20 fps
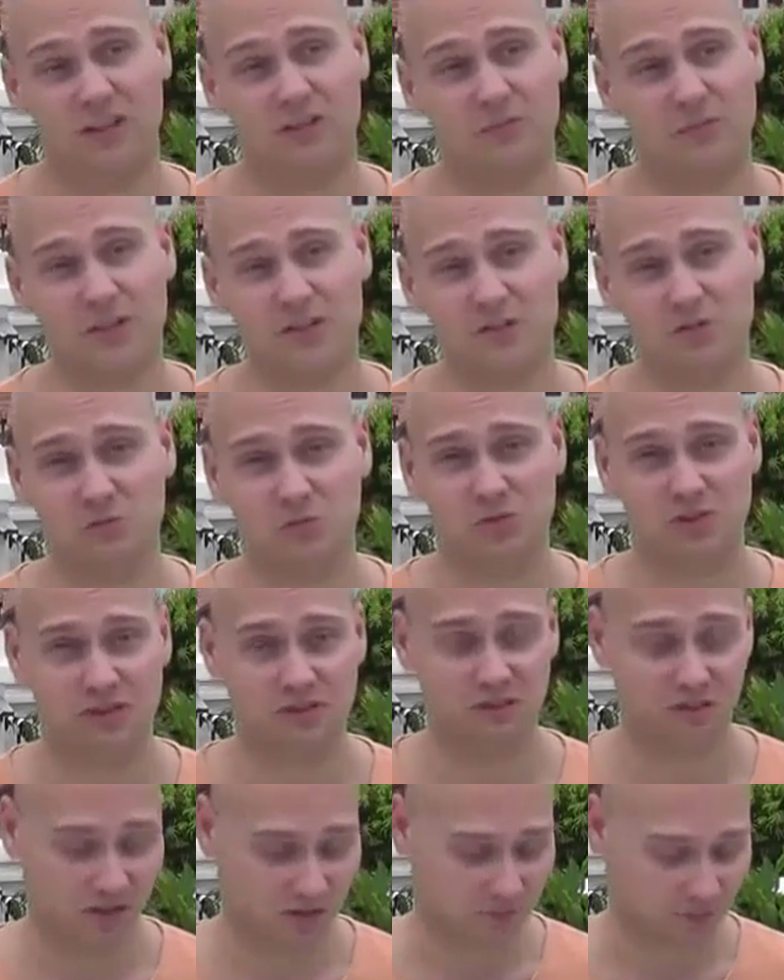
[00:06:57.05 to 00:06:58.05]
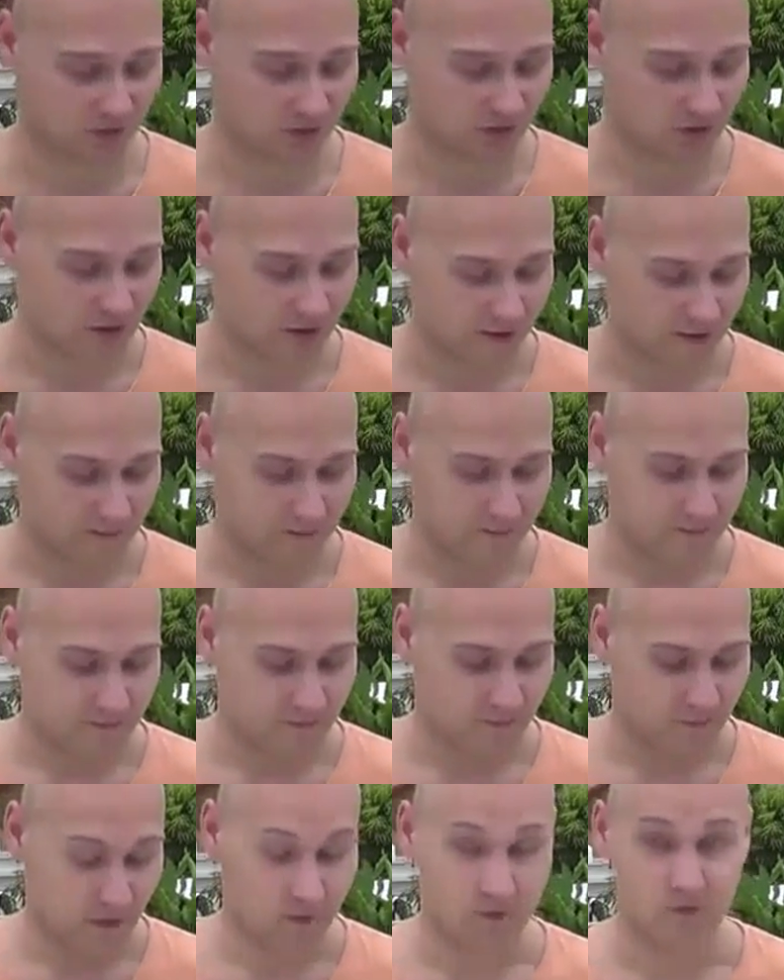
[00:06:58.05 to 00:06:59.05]
Максимум с ссылками
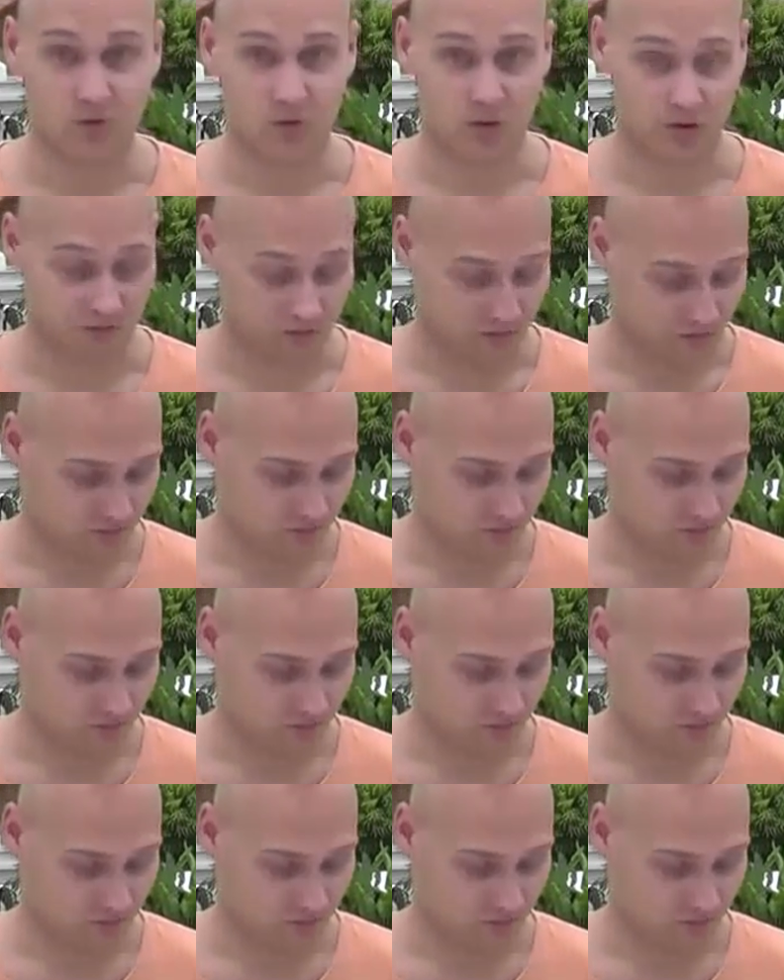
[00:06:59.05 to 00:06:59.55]
и все.